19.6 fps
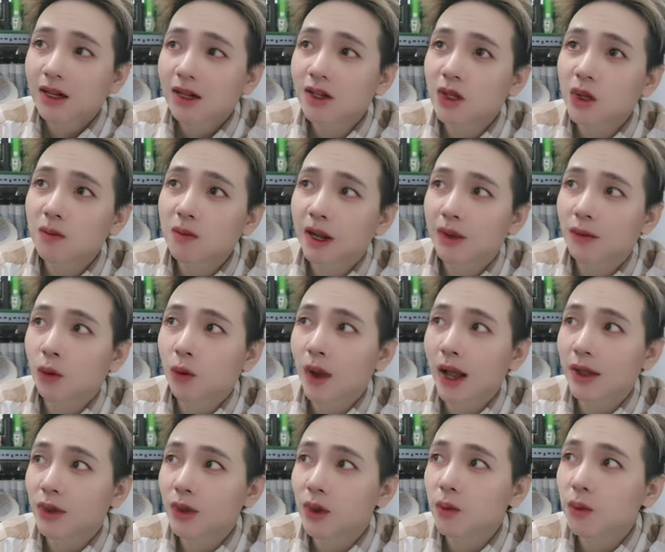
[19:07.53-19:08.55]
Nói chung là
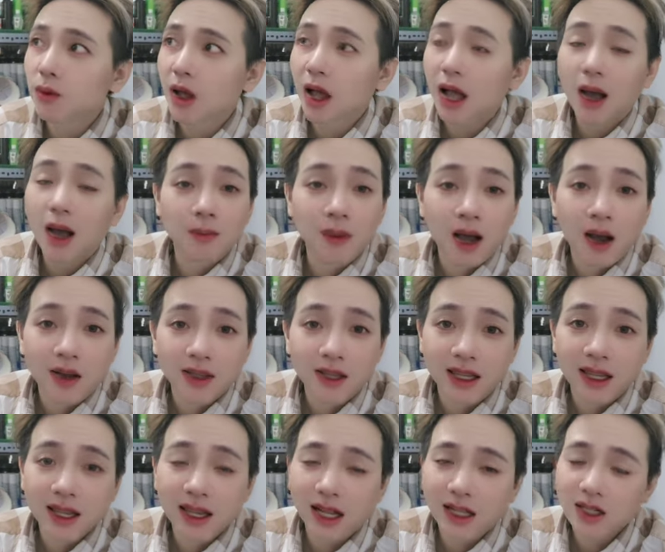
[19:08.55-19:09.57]
ngoài chúc cho Hồng Loan
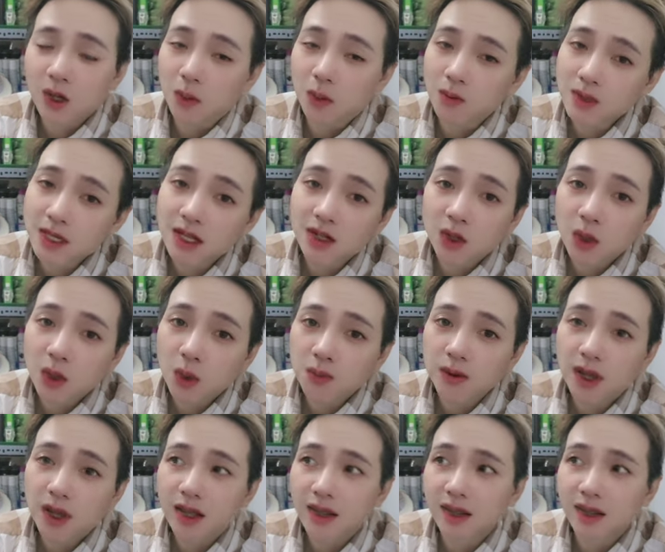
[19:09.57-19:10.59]
thì Chí Cảnh cũng xin
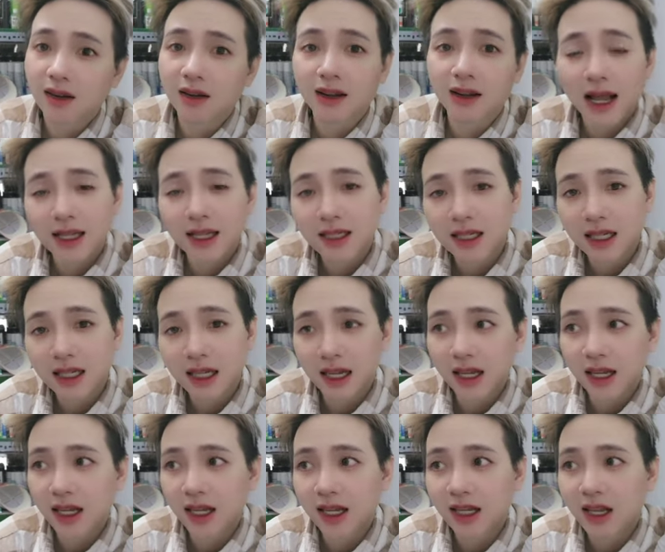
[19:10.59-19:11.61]
chúc cho những anh
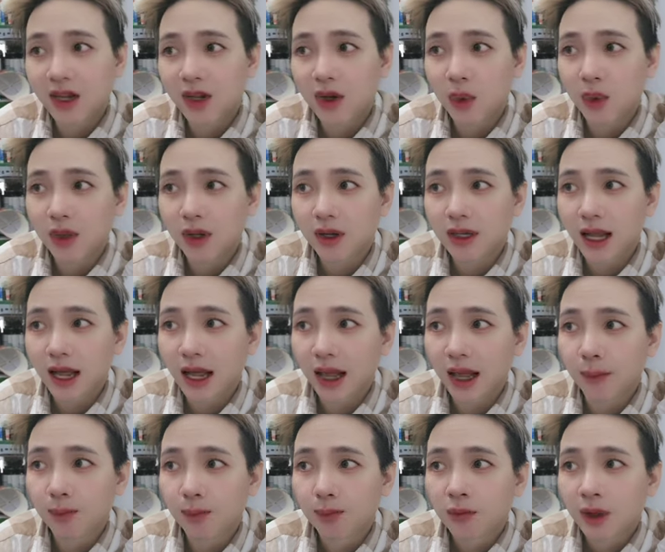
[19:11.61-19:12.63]
chị ví dụ như
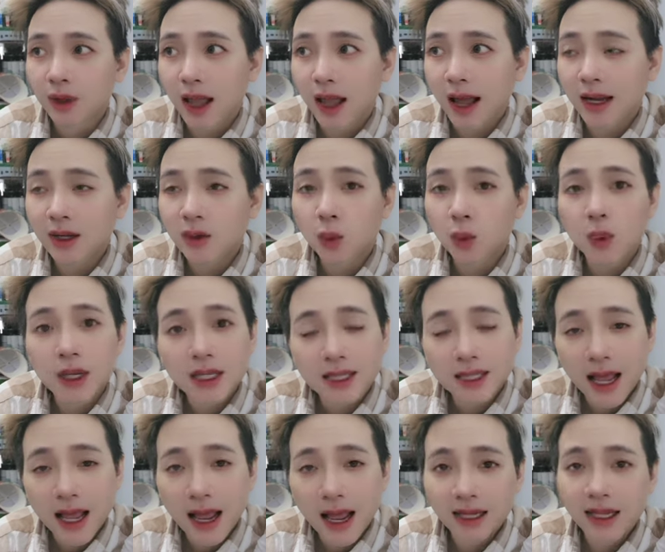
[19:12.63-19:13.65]
là anh Quy
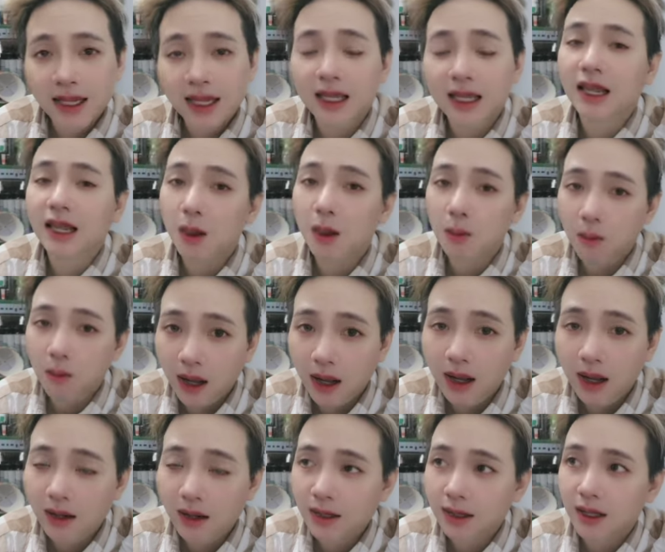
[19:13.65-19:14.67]
Sang với chị Hồng
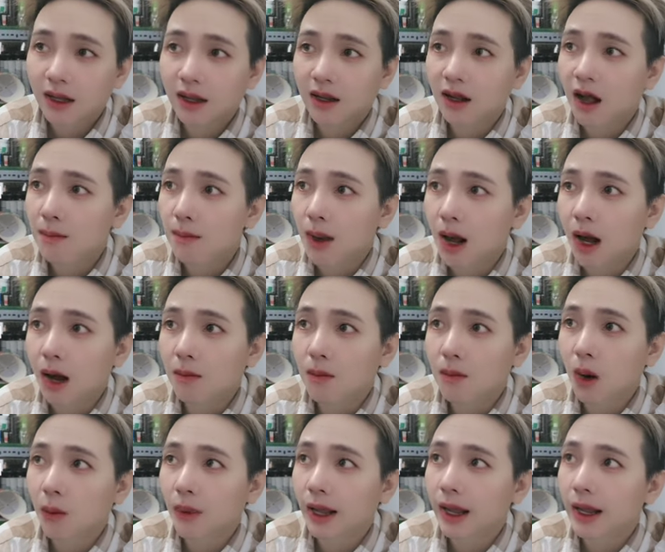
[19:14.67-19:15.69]
Ơ á, thì có mở
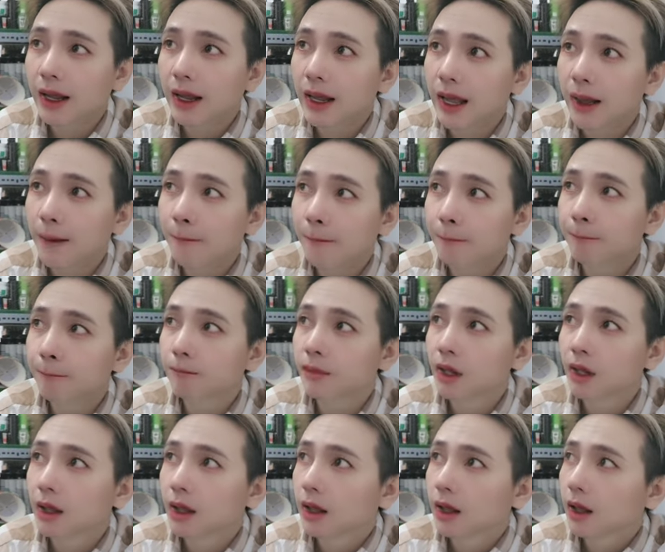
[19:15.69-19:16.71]
một cái um,
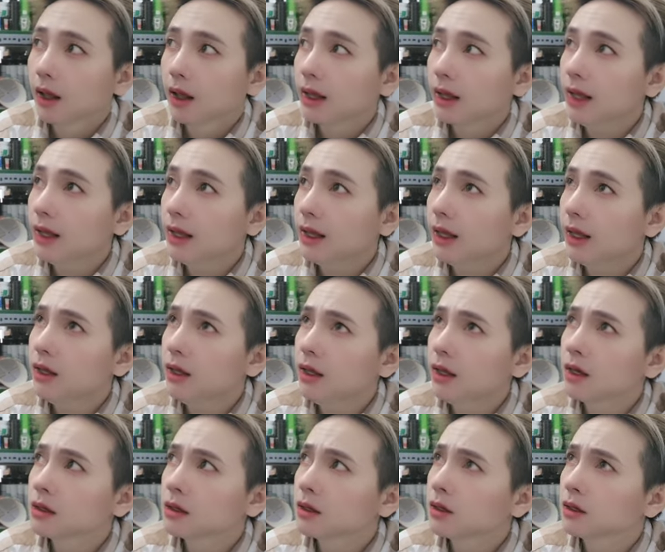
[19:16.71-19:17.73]
cái cái
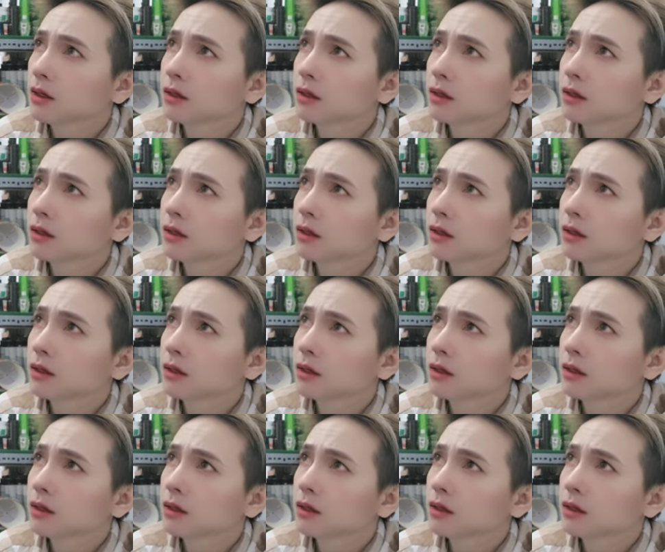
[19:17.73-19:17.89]
uh,